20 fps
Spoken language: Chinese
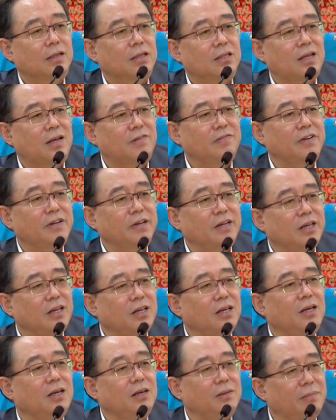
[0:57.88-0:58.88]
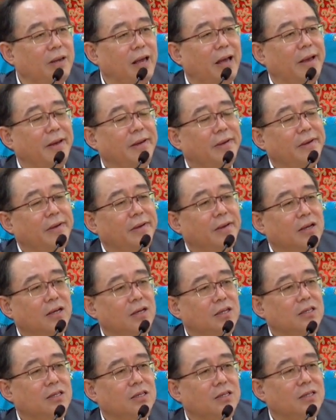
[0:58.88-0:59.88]
三分之一里面，
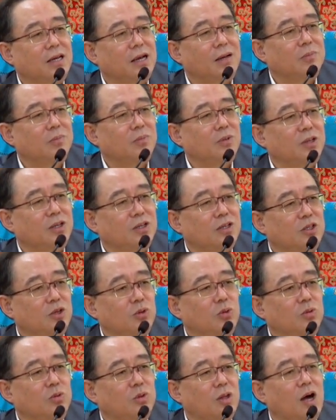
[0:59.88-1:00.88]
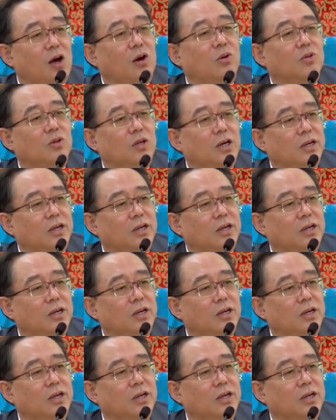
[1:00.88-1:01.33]
跟释迦牟尼修道